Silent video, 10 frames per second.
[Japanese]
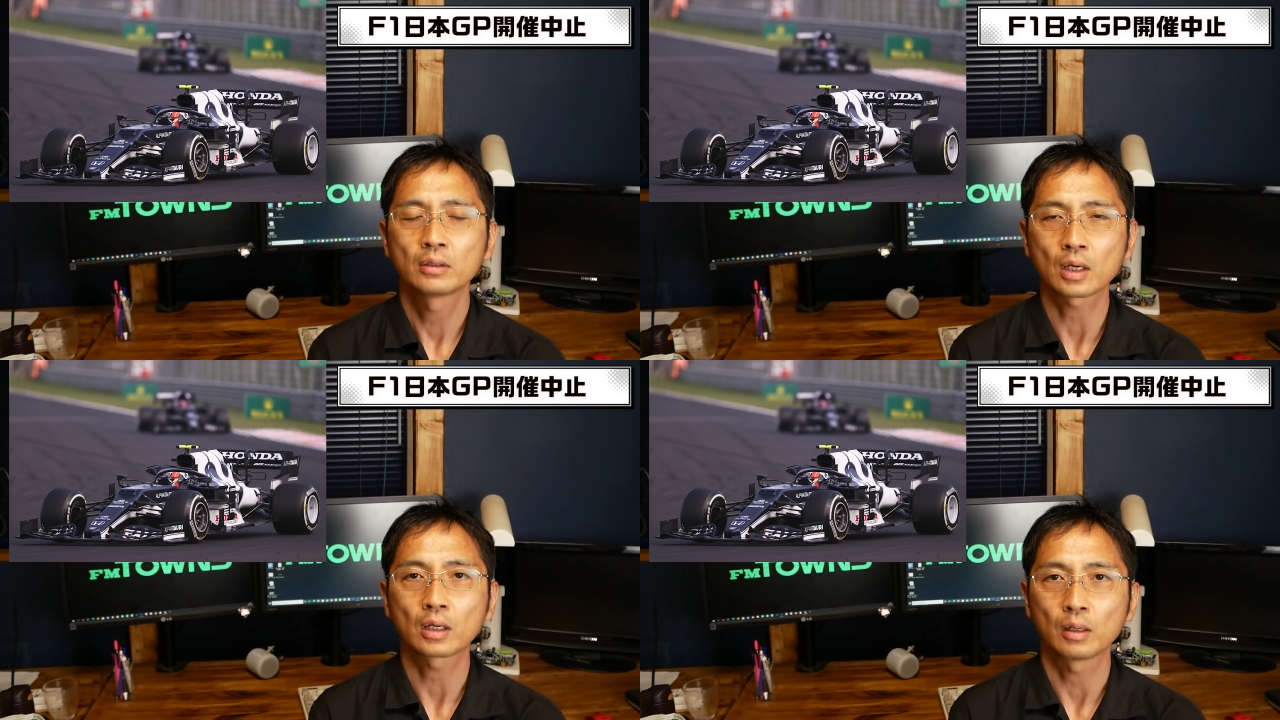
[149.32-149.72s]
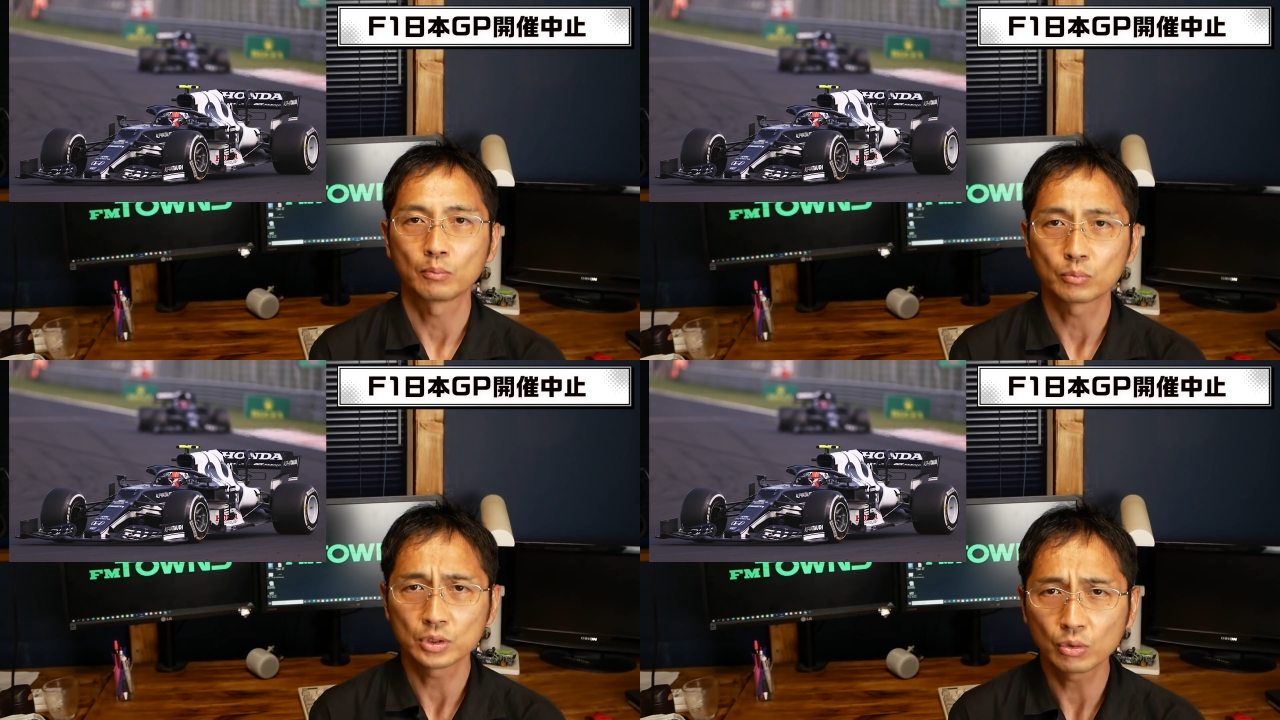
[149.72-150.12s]
だから
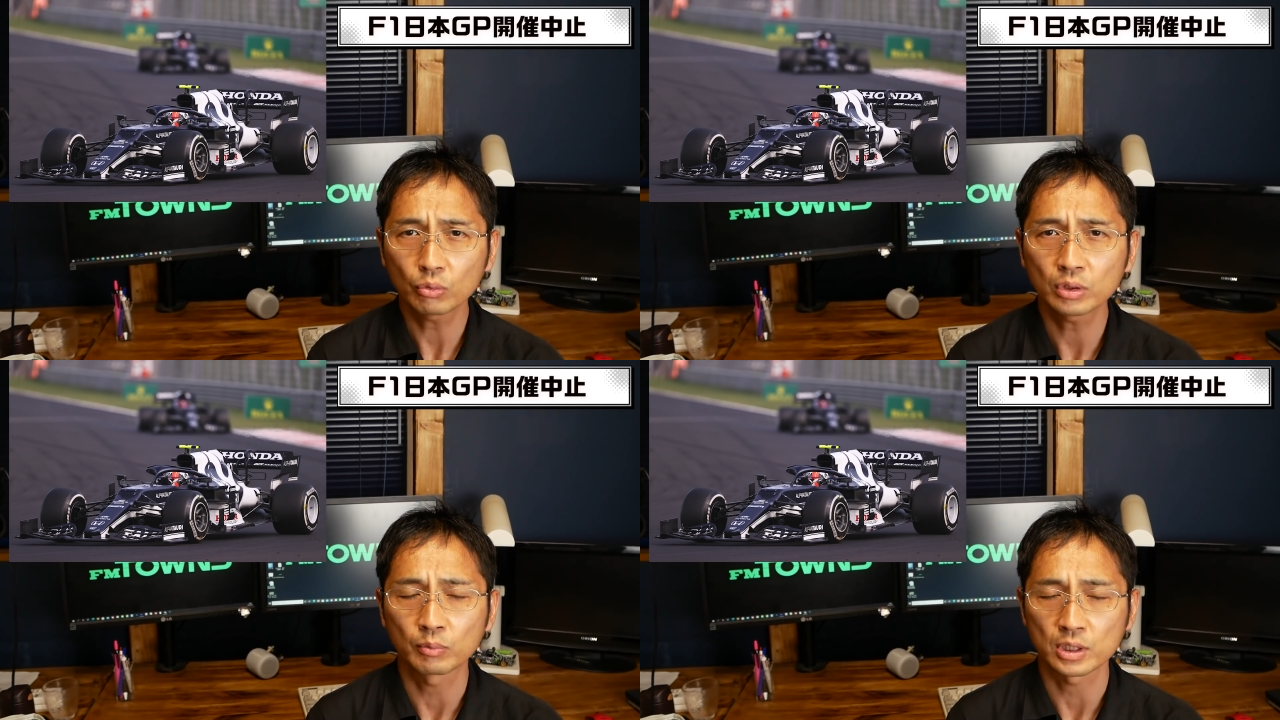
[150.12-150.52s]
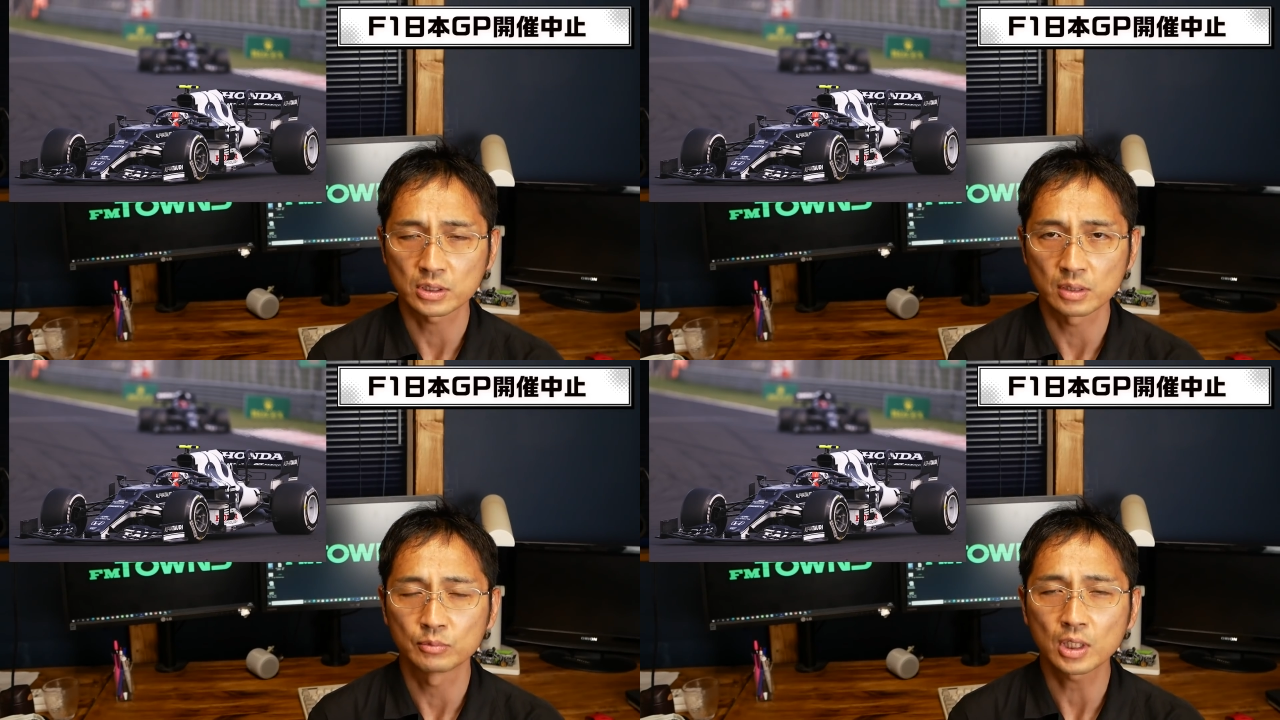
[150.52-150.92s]
日本でもで
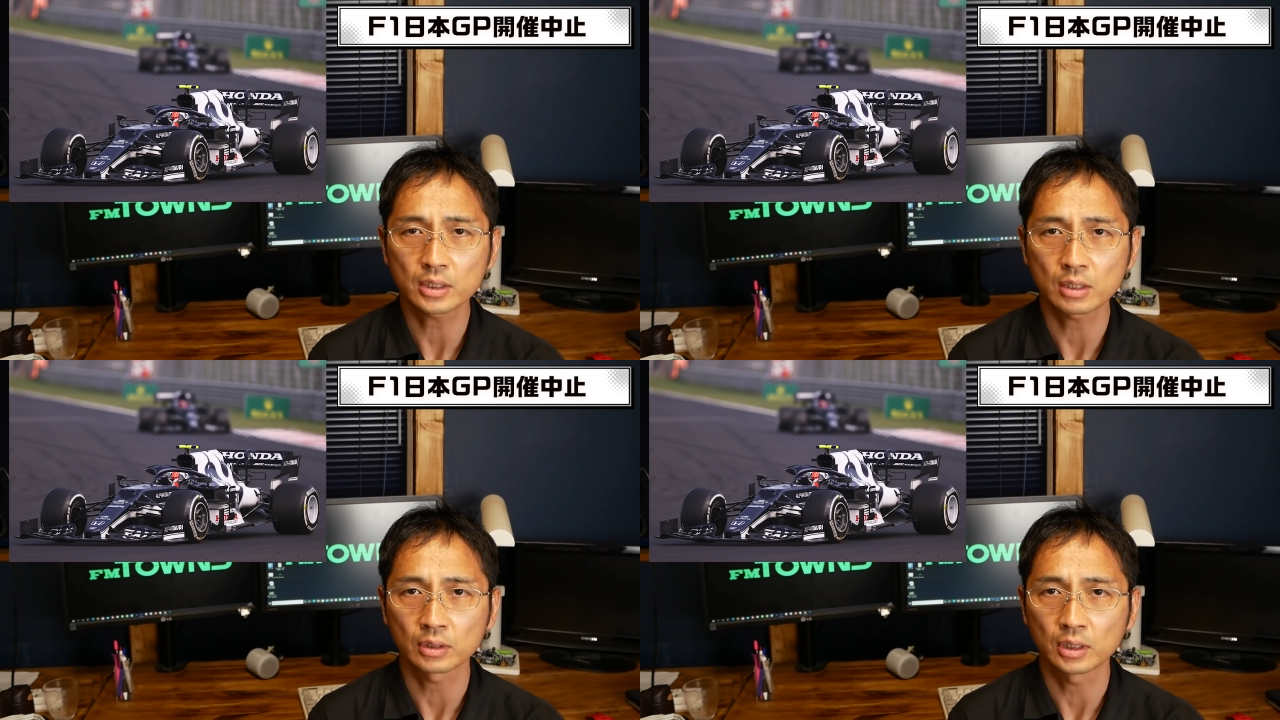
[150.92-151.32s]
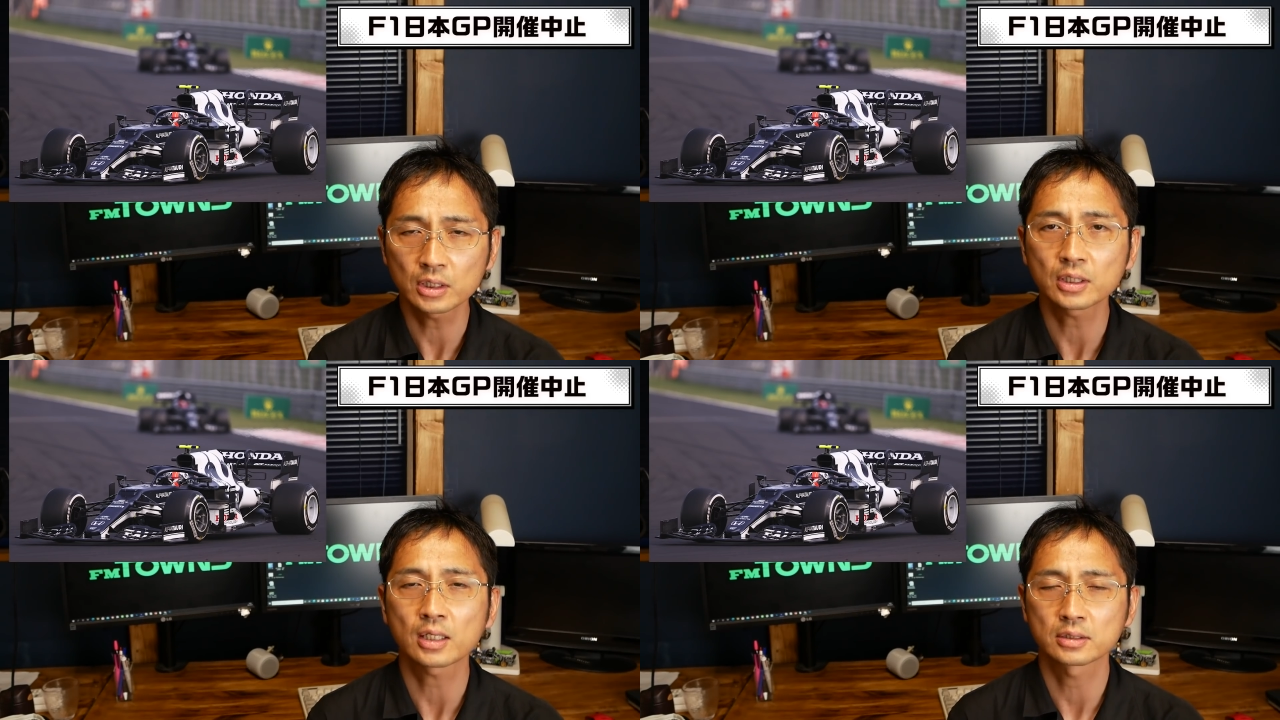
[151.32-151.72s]
すね無観客でで
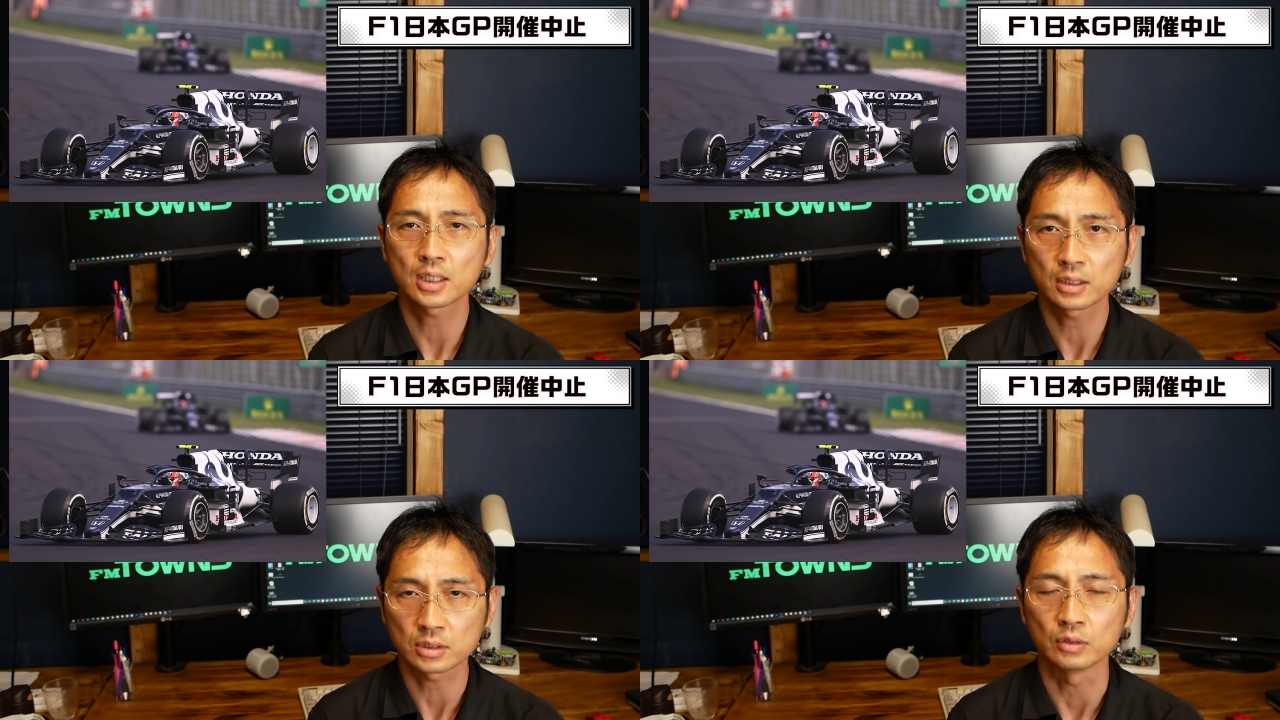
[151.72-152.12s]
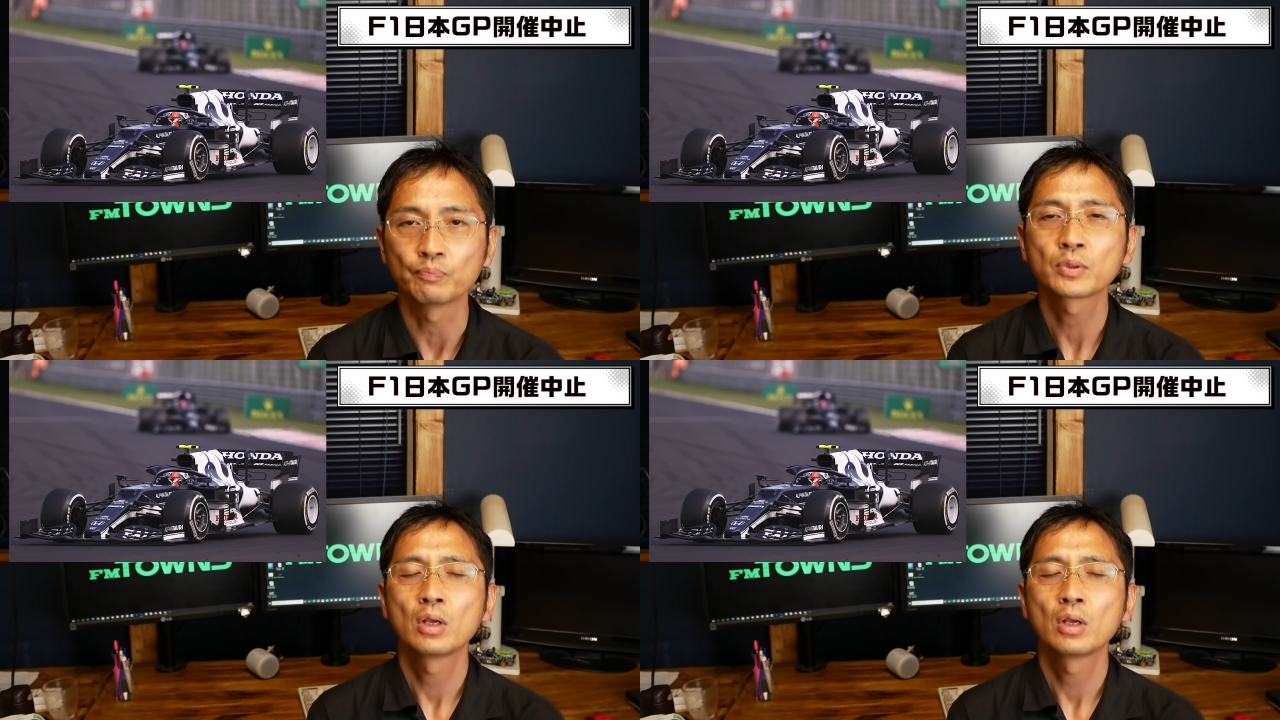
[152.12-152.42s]
きたはずなんです